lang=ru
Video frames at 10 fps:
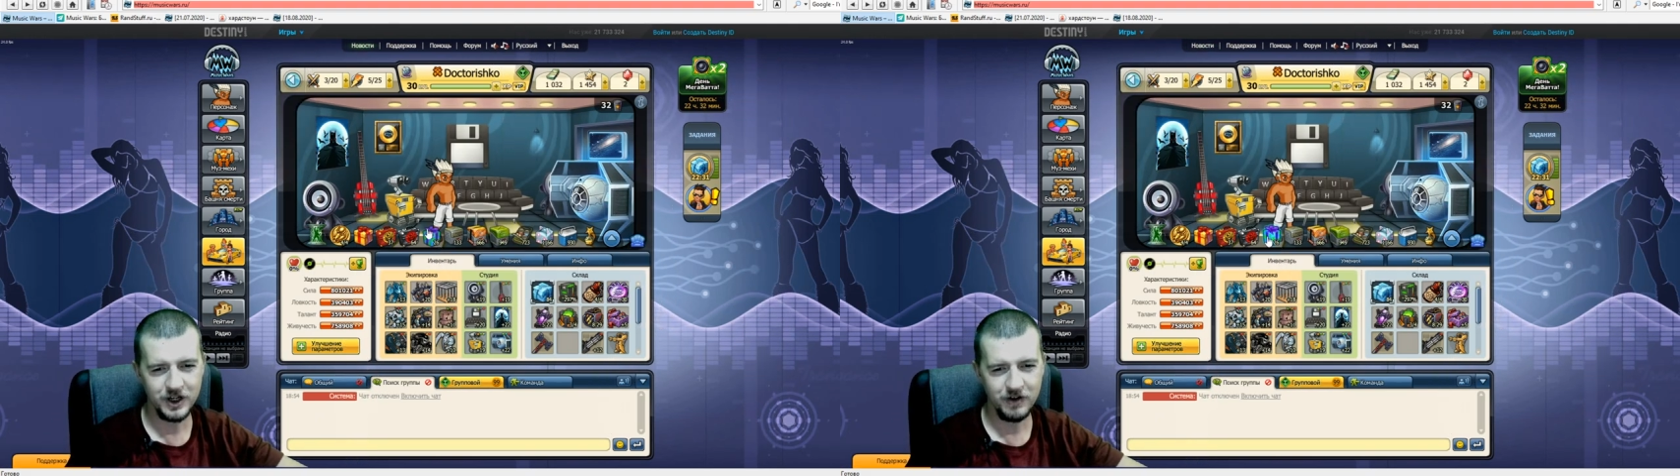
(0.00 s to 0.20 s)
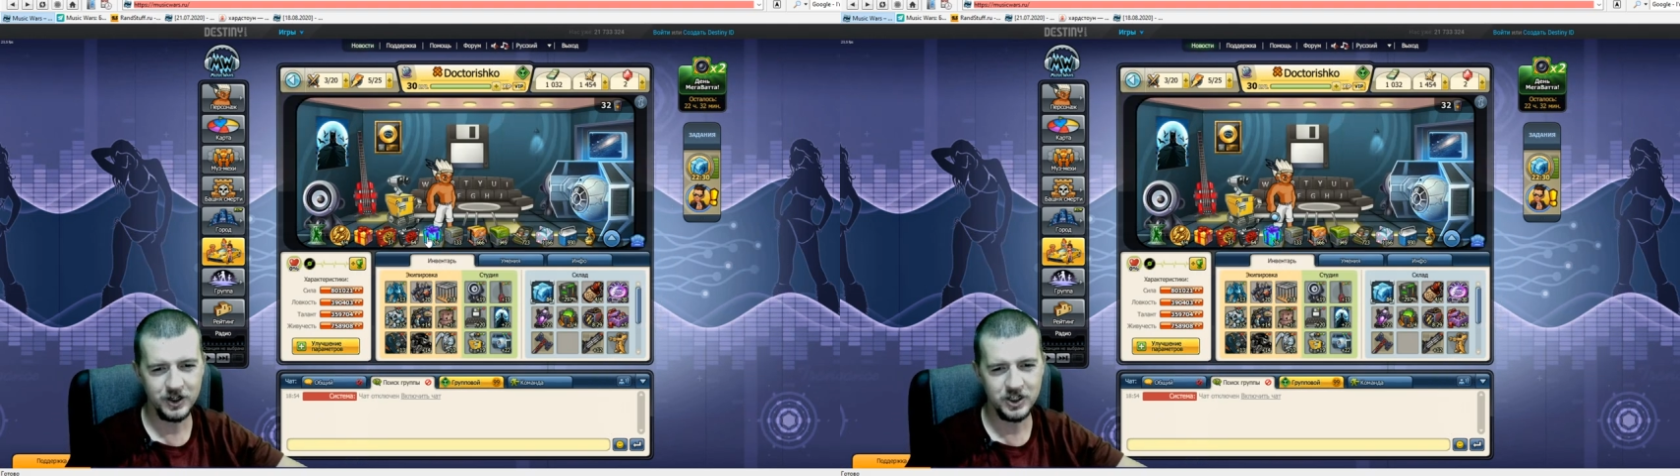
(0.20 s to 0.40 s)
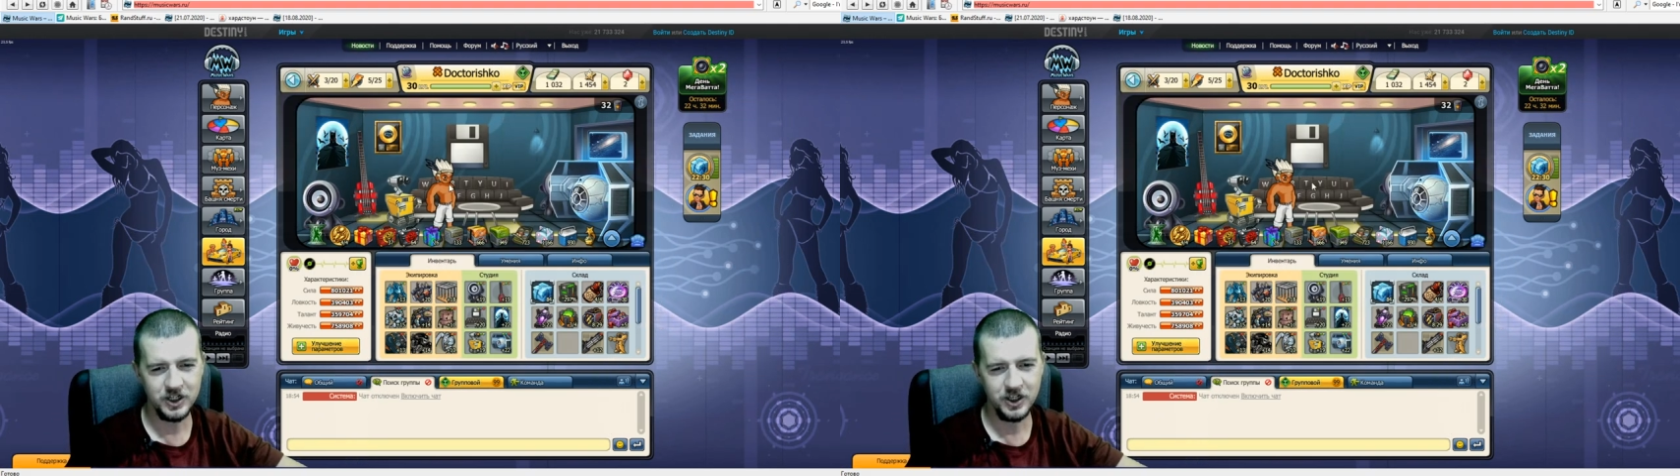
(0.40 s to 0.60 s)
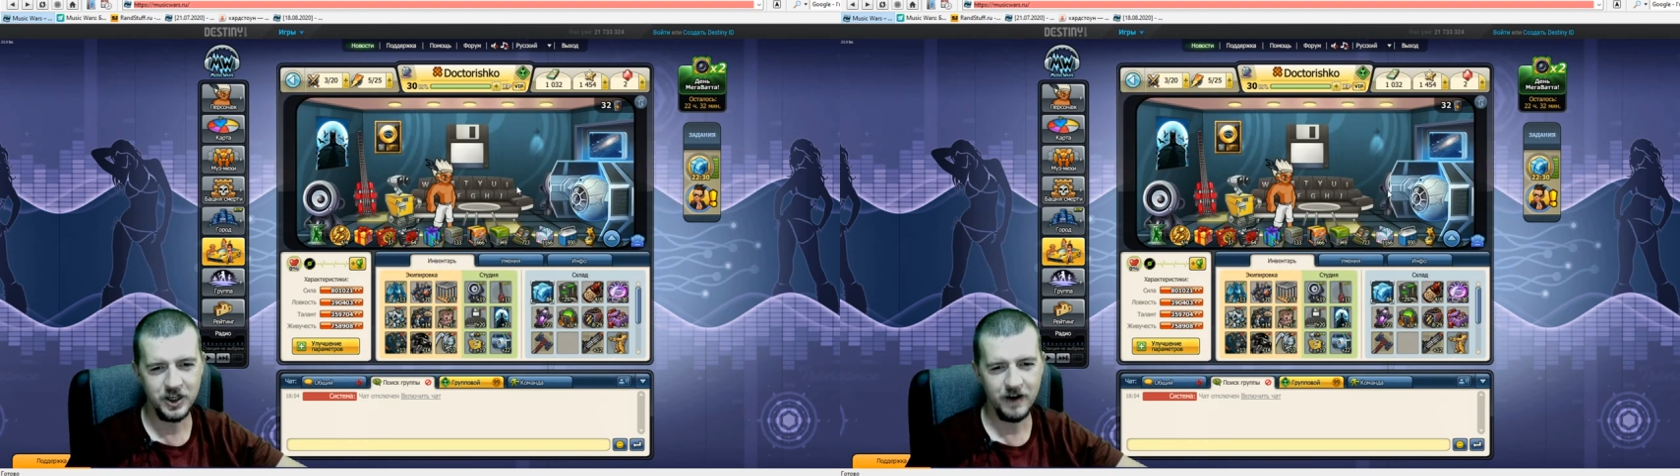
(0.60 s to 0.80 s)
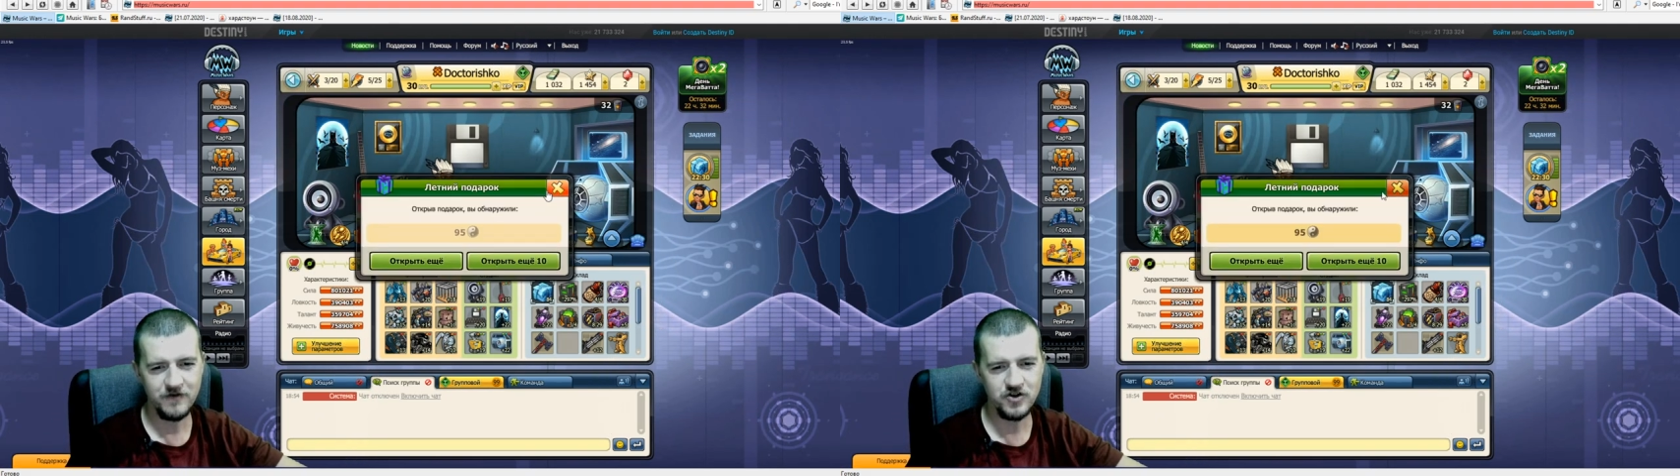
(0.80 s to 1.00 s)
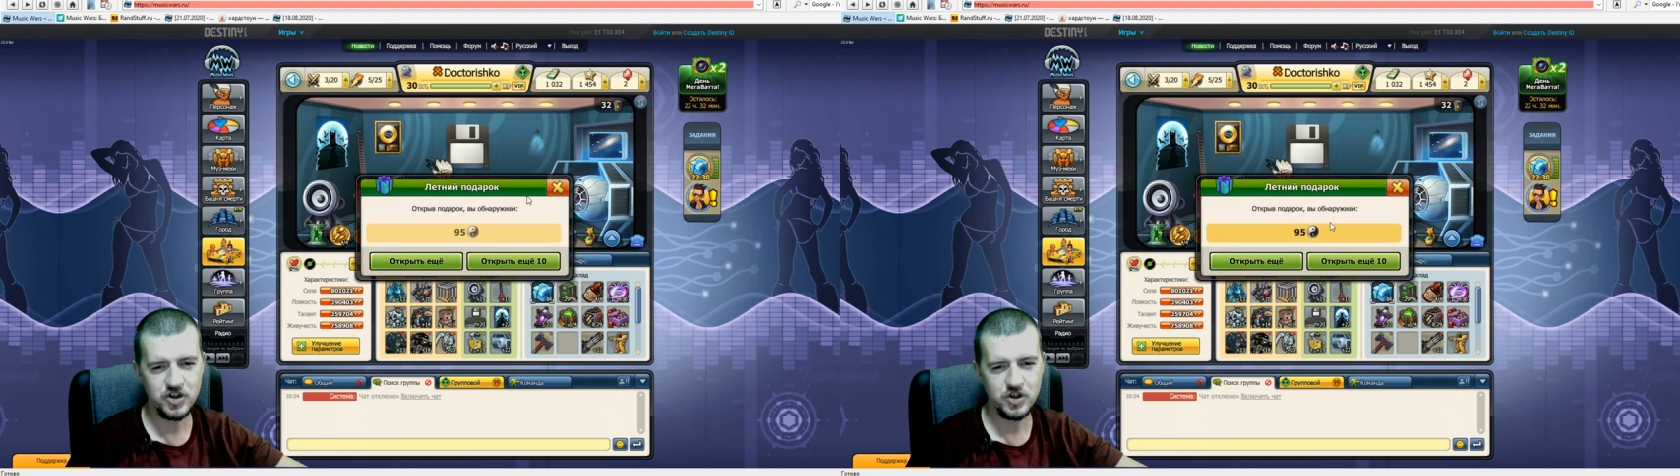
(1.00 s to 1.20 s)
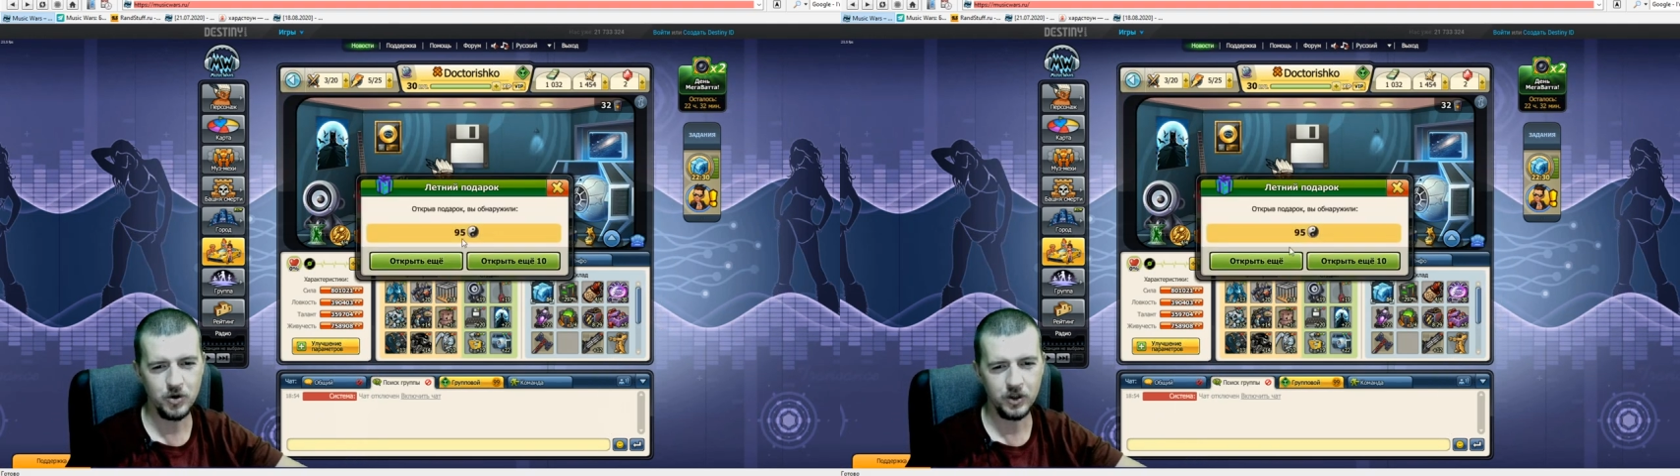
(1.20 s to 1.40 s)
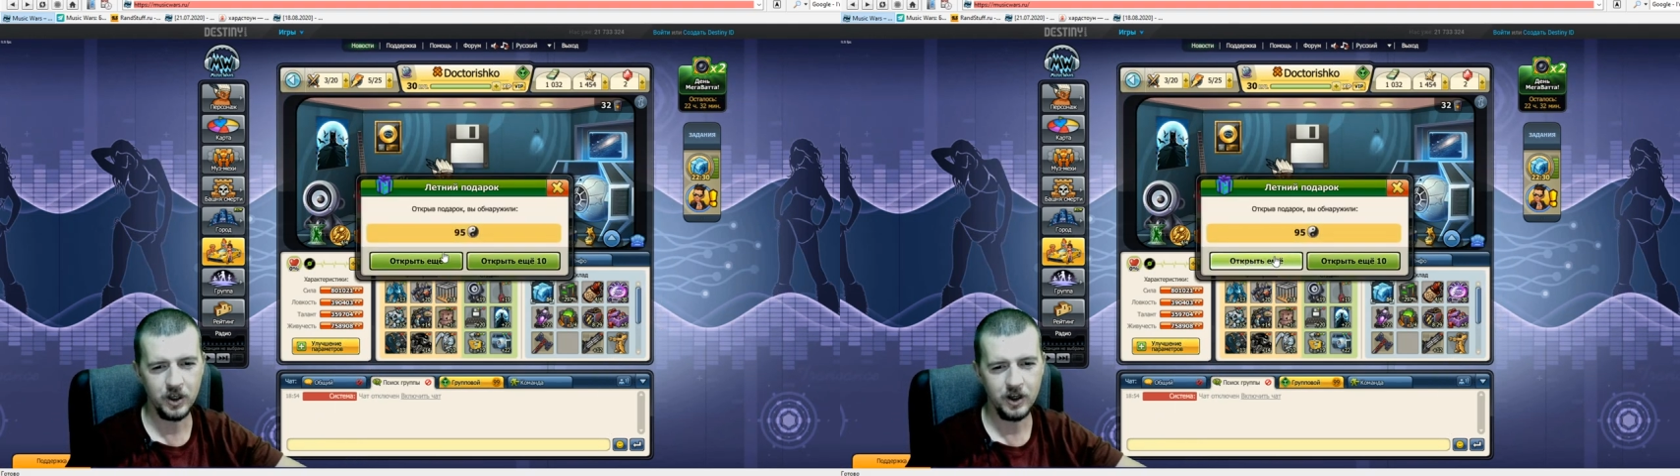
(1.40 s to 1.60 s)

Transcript: вообще, я в шоке.